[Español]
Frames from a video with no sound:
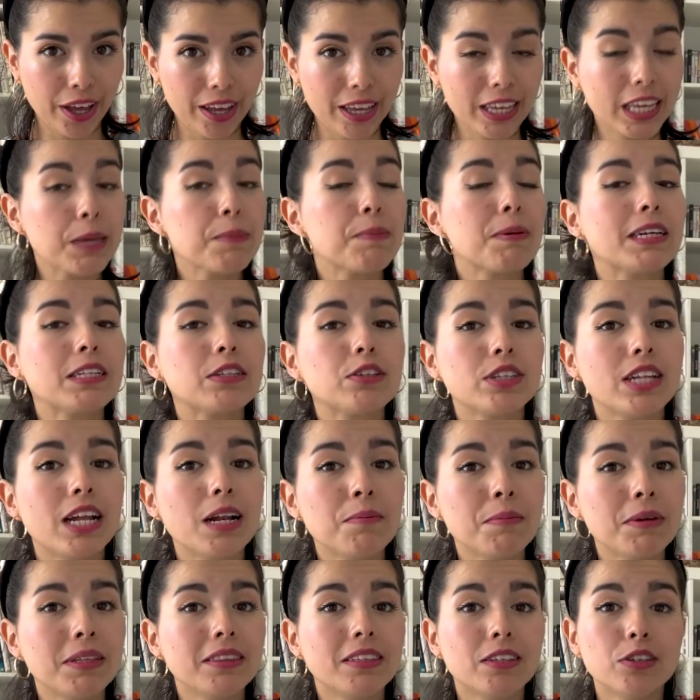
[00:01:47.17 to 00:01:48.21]
que
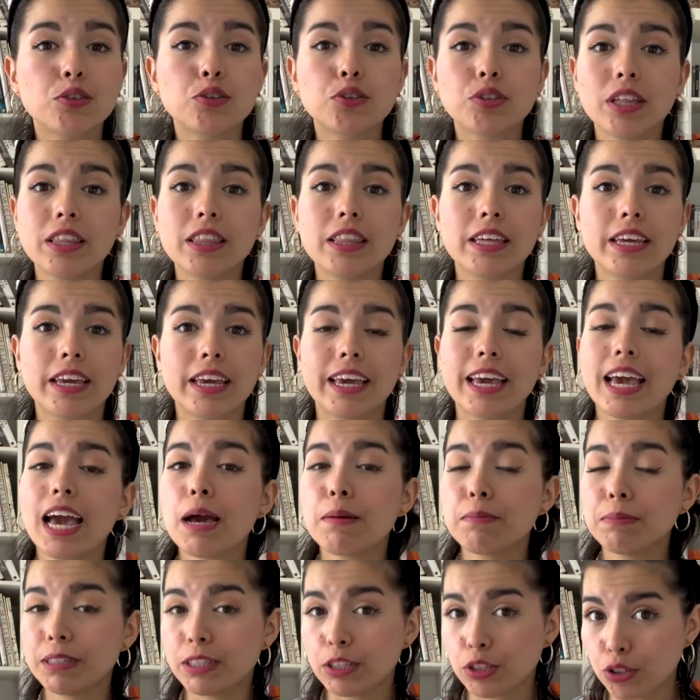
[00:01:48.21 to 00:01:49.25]
personalmente yo dediqué a
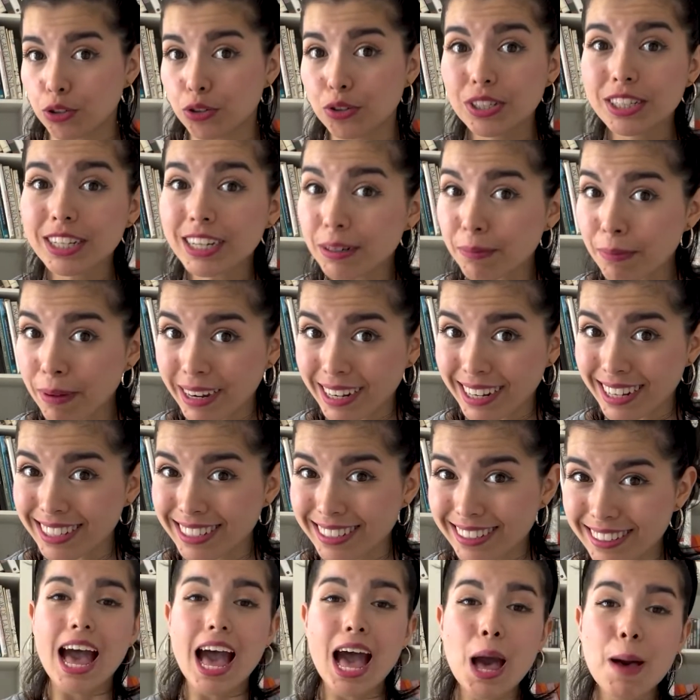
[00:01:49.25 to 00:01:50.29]
mis dos hermanas.
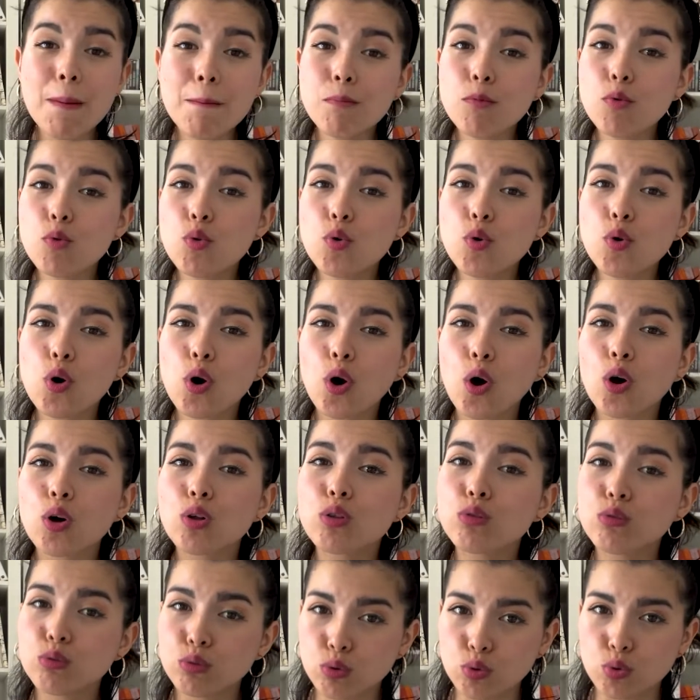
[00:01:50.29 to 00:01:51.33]
Amour,
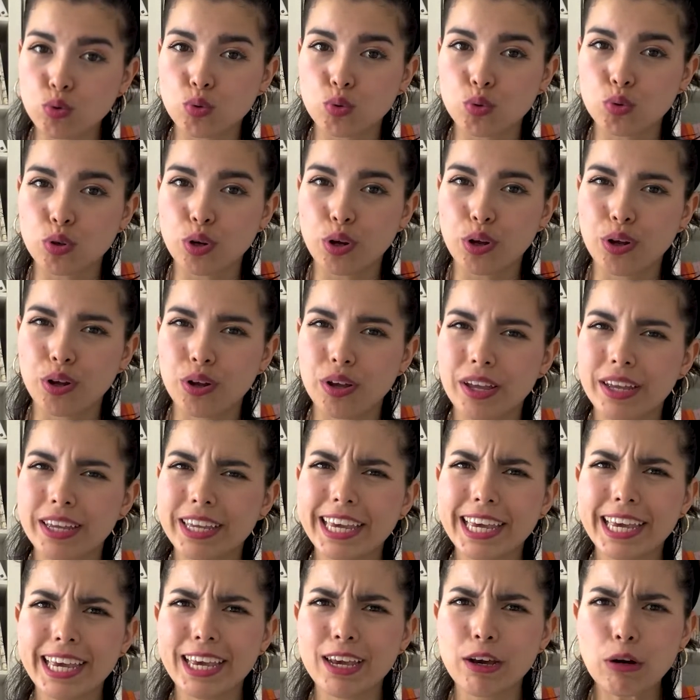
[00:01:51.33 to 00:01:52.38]
toujours
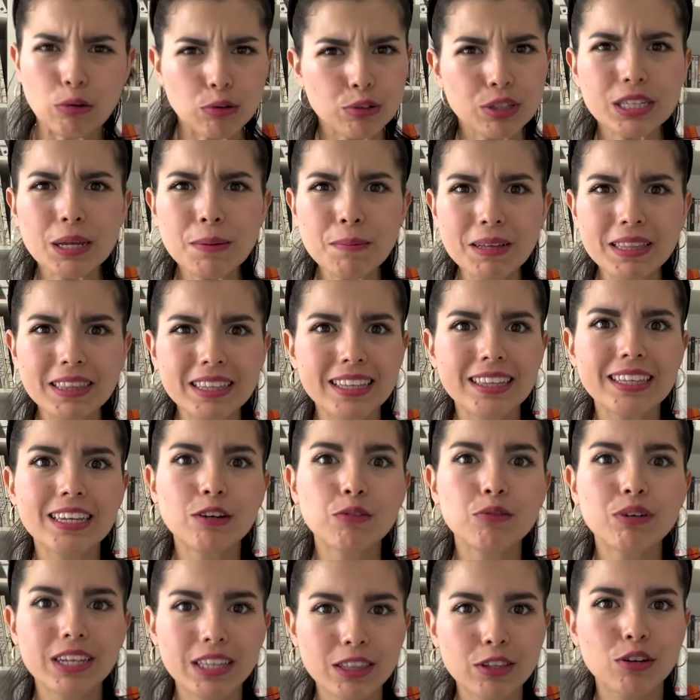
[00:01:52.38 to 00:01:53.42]
que justamente tiene
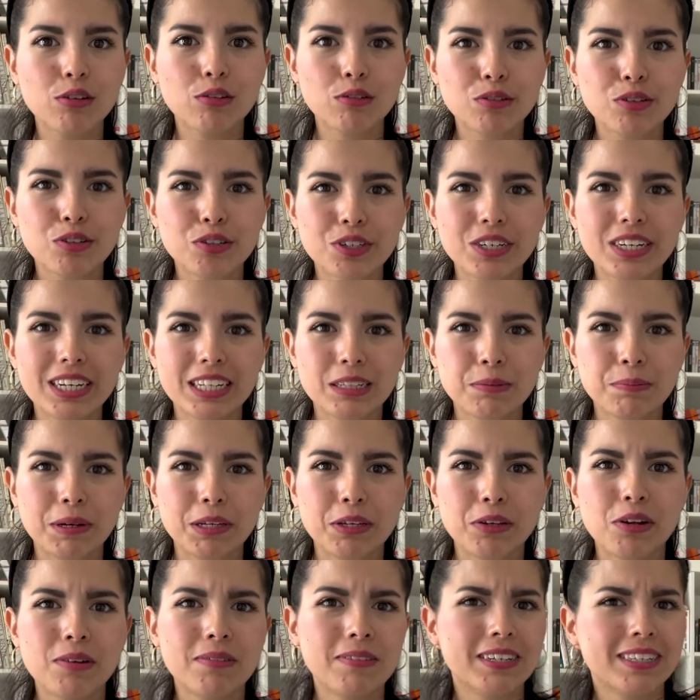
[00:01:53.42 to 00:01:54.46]
una introducción en
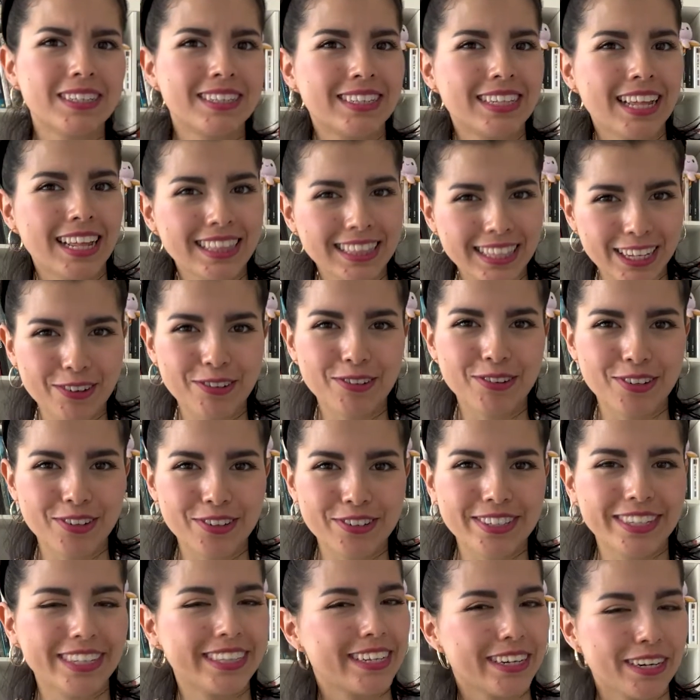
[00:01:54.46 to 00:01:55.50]
español bastante
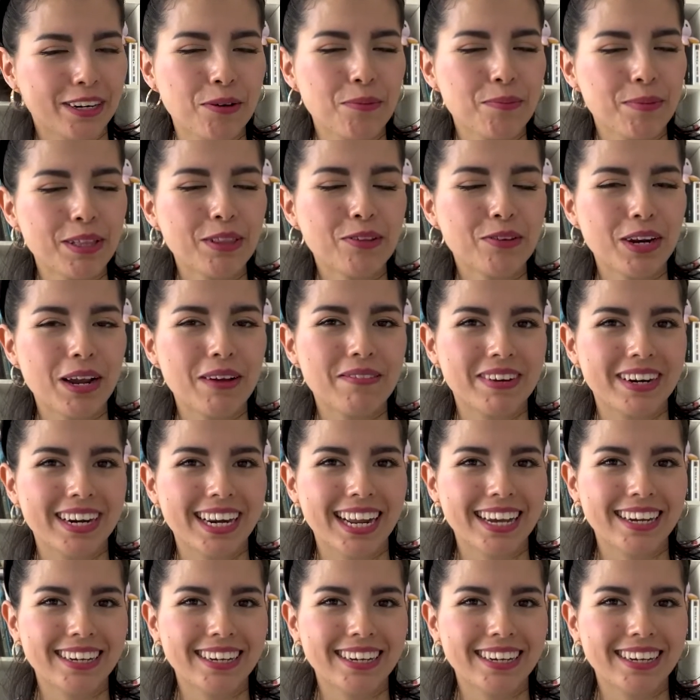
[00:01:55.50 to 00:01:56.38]
curiosa, te recomiendo ir a verla.